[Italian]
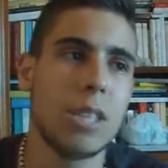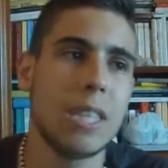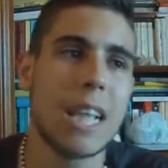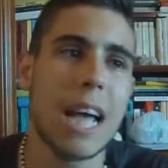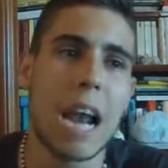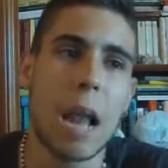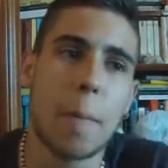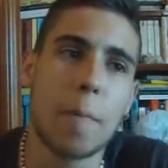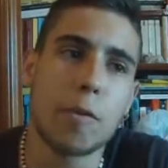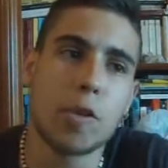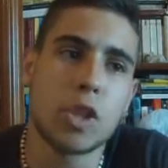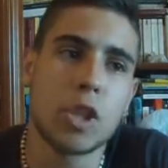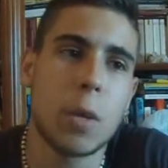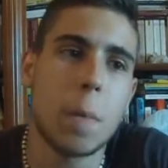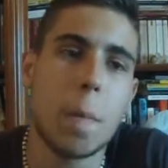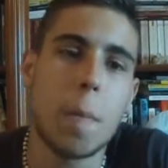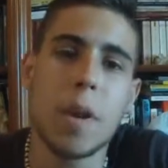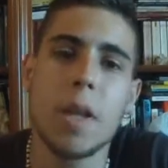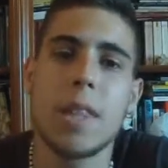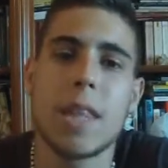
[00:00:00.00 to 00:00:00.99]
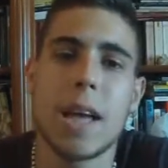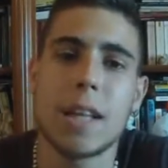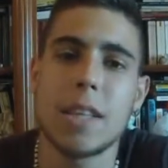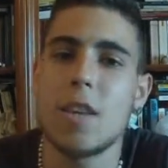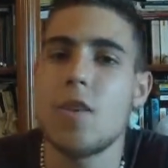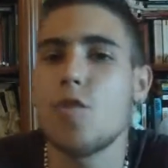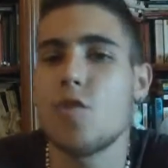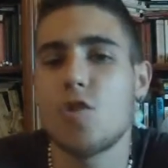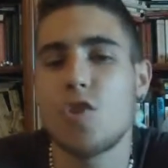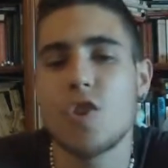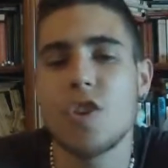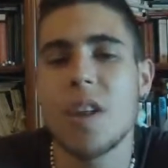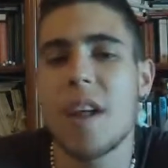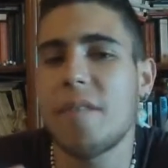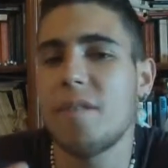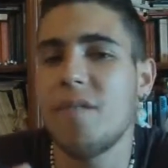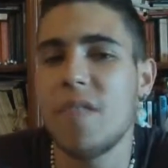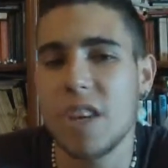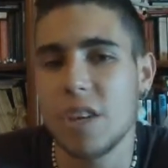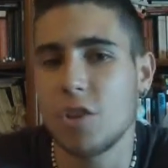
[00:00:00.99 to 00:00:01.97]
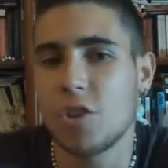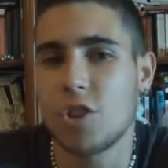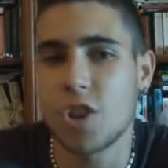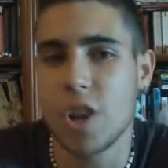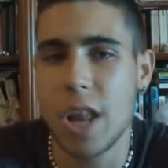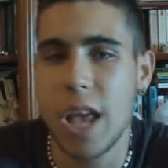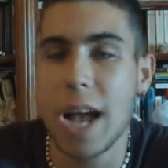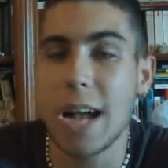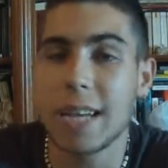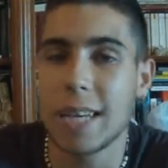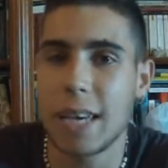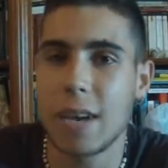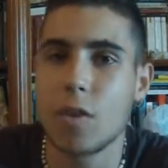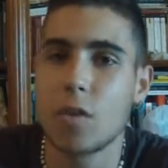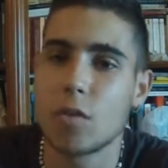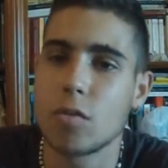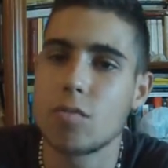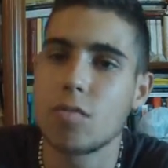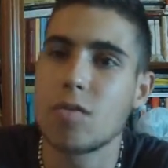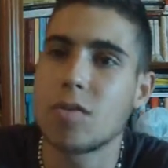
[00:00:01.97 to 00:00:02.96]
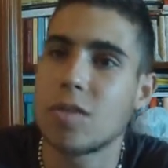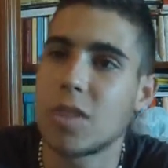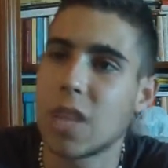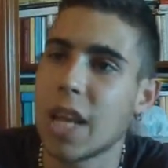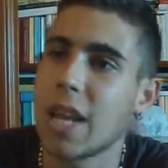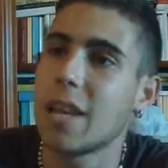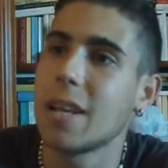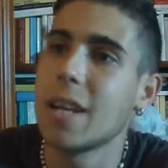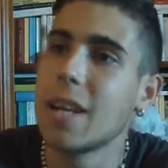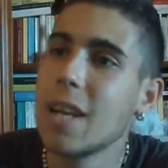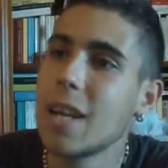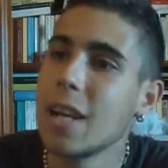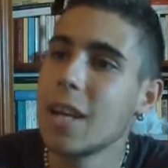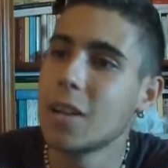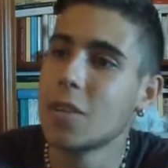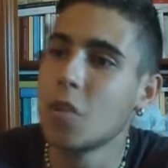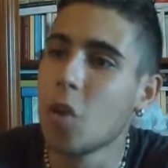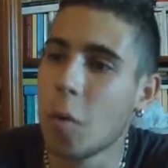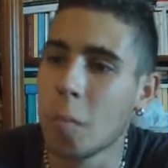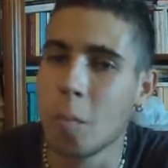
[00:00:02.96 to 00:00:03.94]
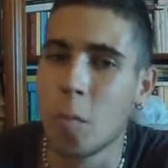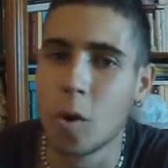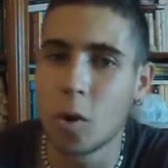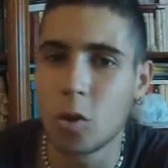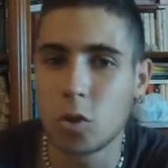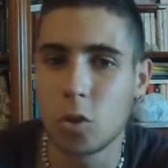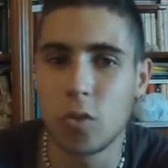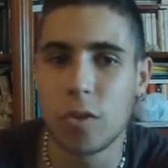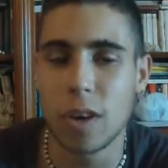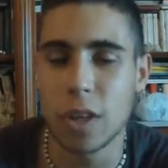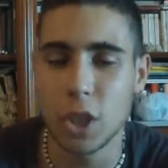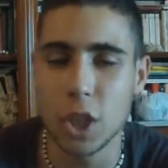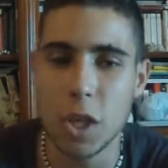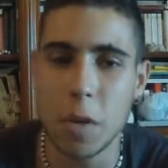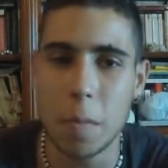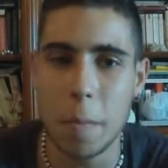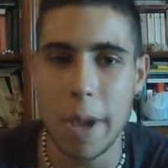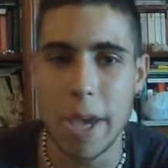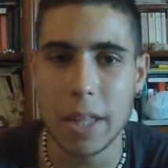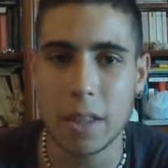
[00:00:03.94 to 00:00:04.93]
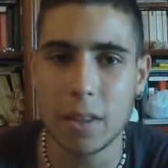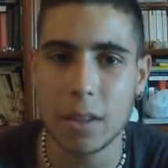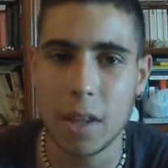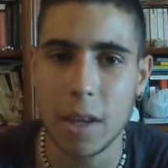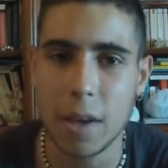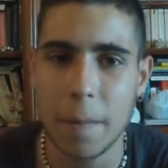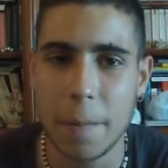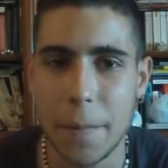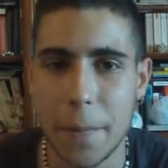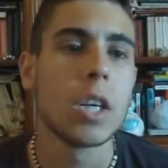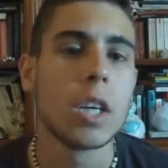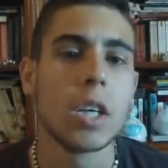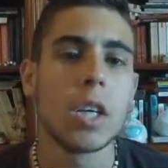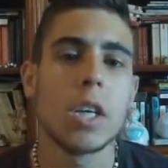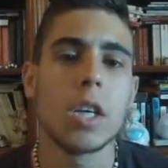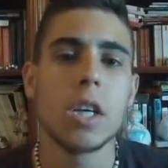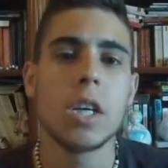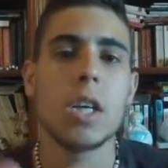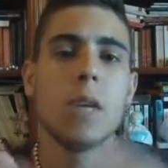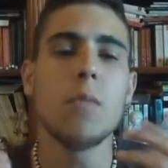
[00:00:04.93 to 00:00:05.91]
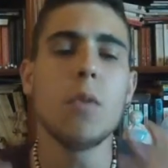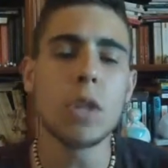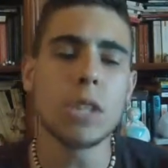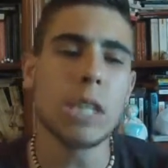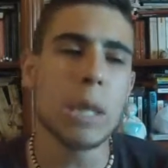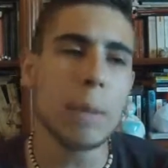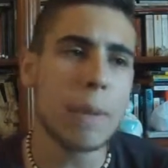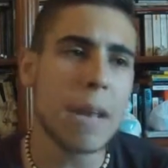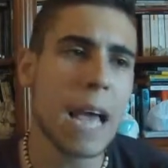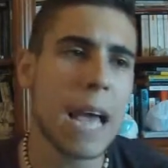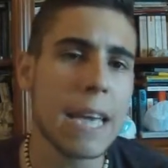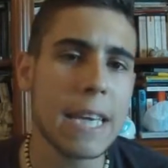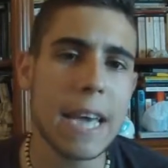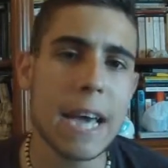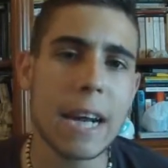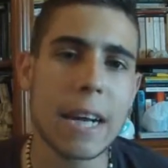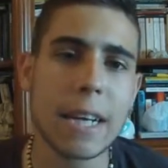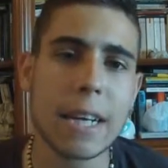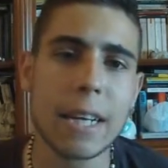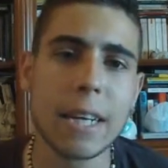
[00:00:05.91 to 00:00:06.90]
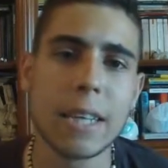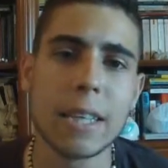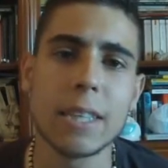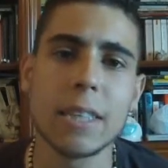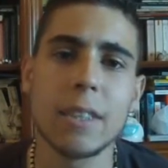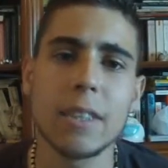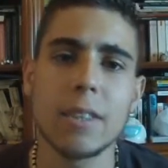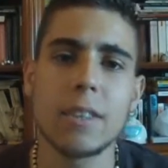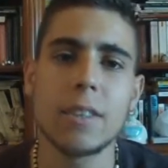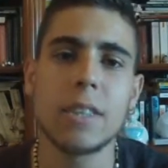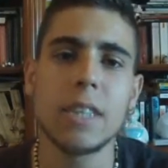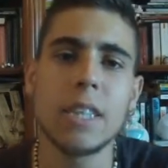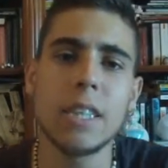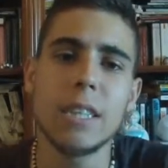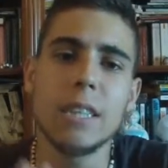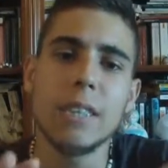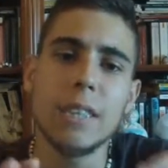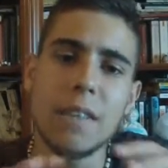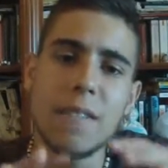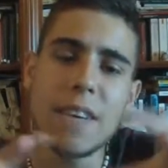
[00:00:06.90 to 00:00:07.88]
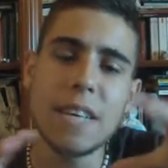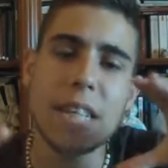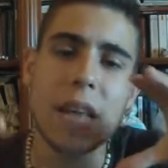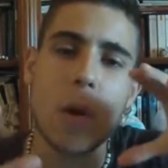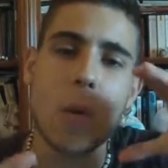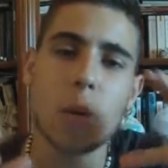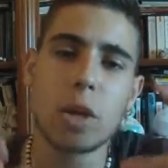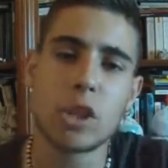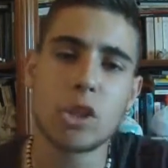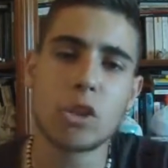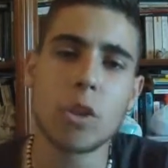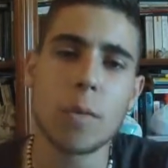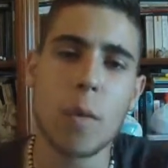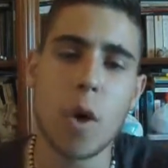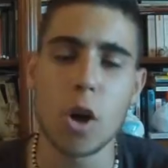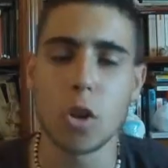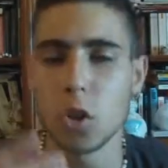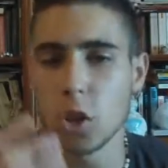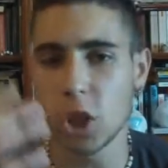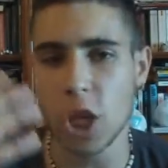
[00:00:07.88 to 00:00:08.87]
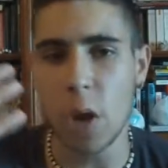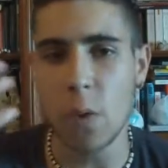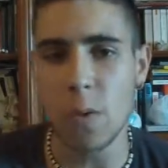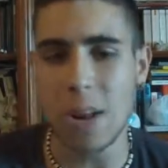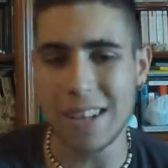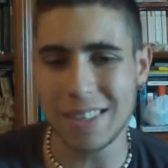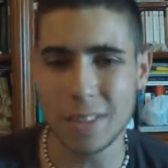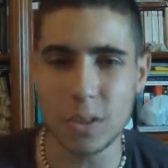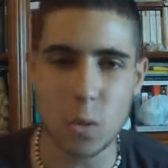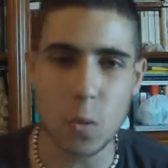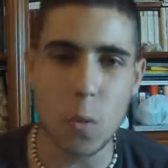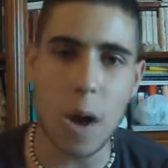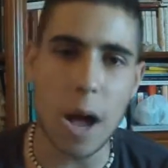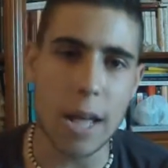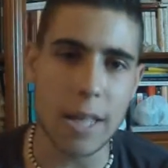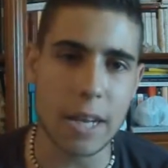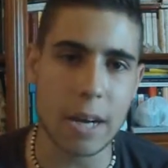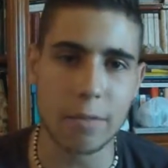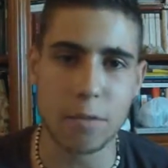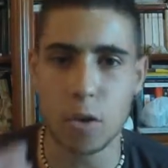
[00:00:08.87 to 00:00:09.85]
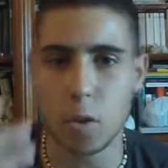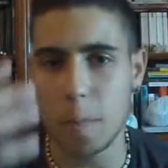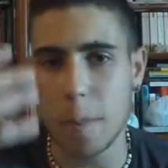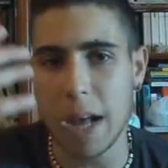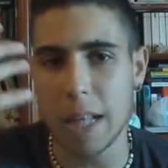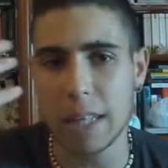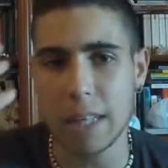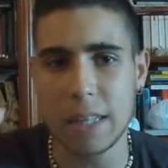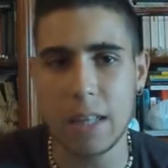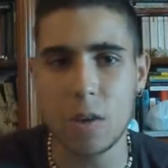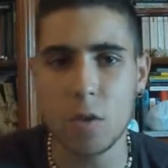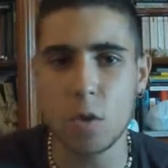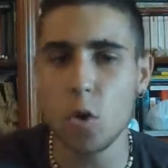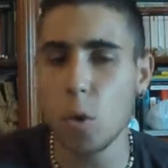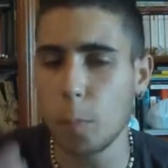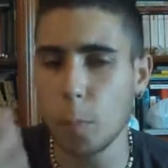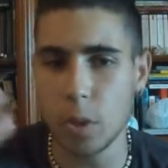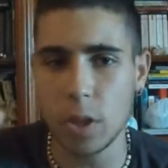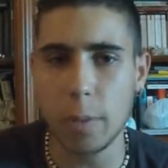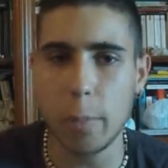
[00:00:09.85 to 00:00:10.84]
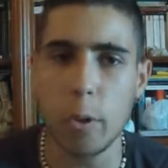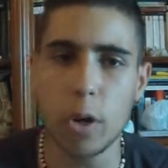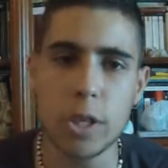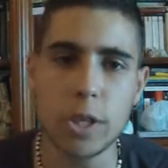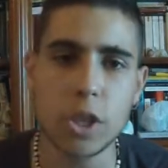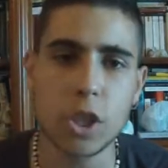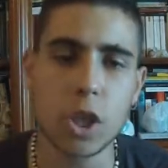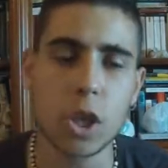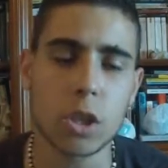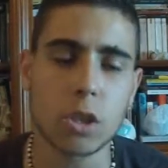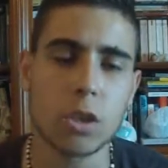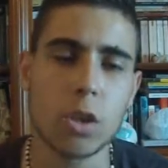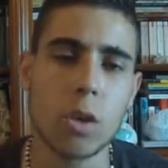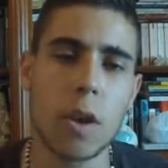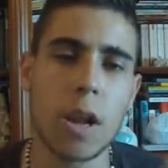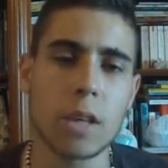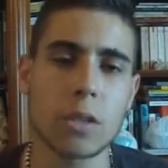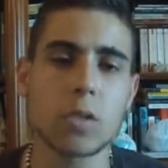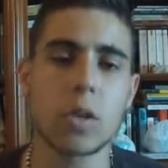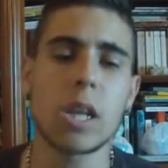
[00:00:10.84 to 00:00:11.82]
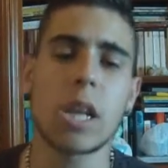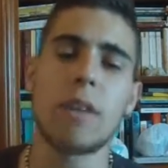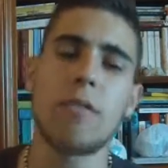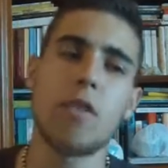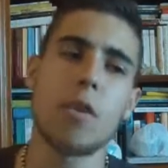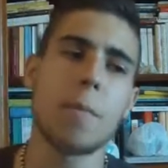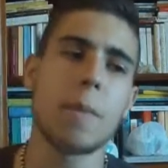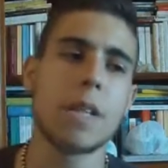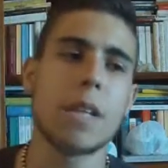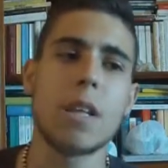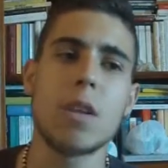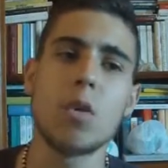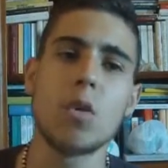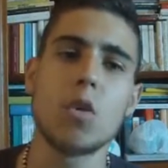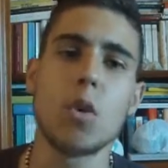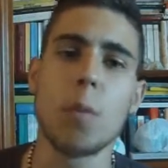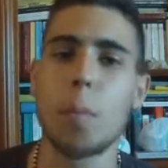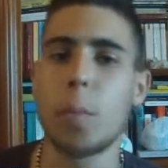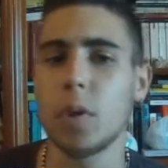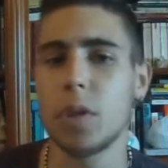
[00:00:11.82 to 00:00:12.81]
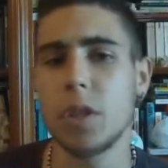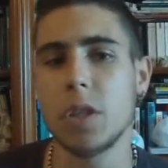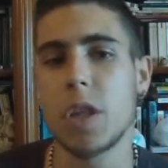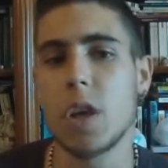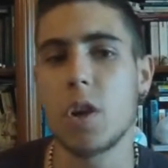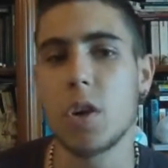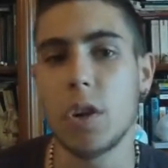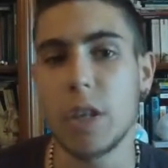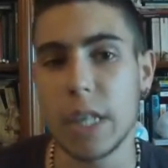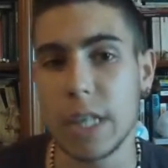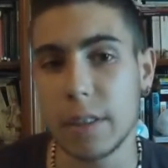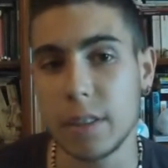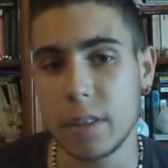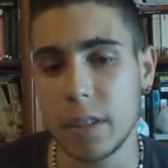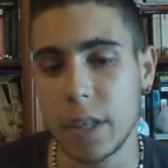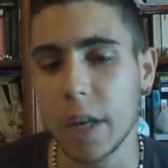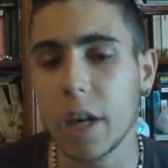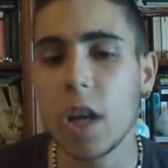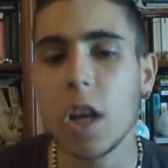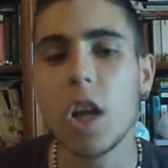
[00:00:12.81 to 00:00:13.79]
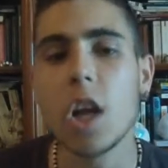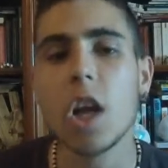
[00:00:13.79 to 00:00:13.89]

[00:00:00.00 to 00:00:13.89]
ti dà la possibilità di riuscire a vincere Anche con, se non molto facilmente il multiplayer eh, si divide in questo modo, c'è cioè una squadra formata da un gruppo di poliziotti e una squadra formata da un gruppo di terroristi.